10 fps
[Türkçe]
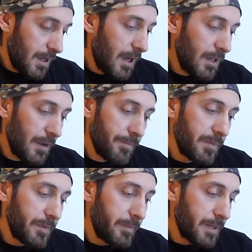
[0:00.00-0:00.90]
Ali
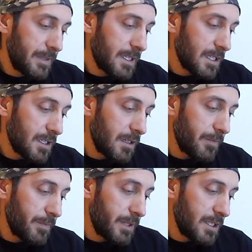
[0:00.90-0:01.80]
abimin bir mesajı
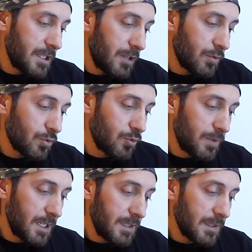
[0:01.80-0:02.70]
da birinci ayın
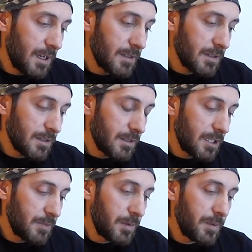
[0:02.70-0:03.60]
31'i saat
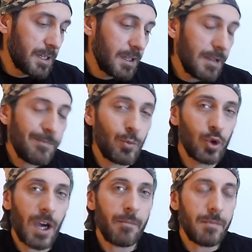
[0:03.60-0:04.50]
21'de
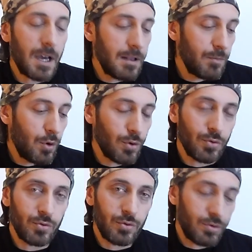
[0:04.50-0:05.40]
mükemmel mor
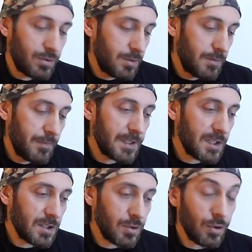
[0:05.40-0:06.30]

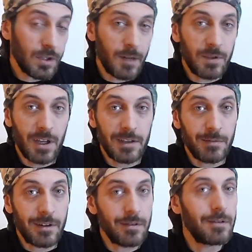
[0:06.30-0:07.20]
mesajını göndermiş.
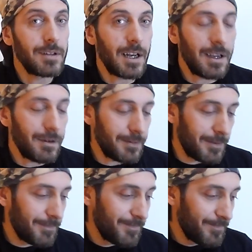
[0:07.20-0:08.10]
Acaba ne oldu Ali abi?
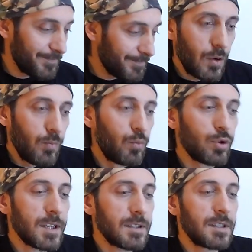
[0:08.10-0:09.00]

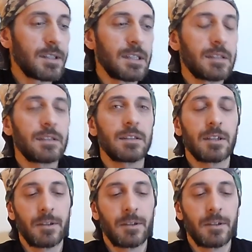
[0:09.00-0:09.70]
Murat Yıldız.